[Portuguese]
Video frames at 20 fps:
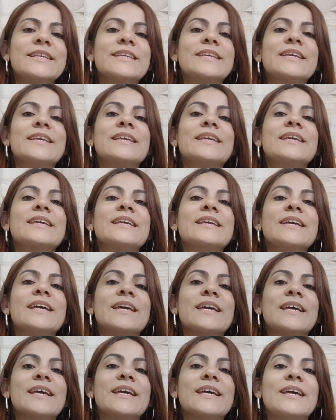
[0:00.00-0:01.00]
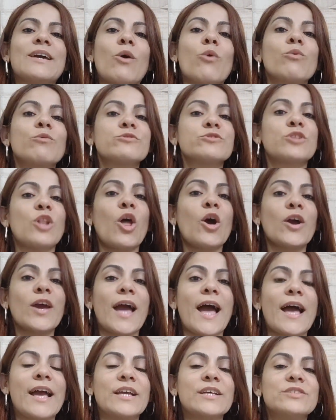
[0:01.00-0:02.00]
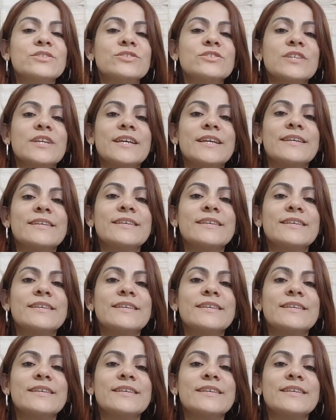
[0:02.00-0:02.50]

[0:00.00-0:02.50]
que é, alguns locais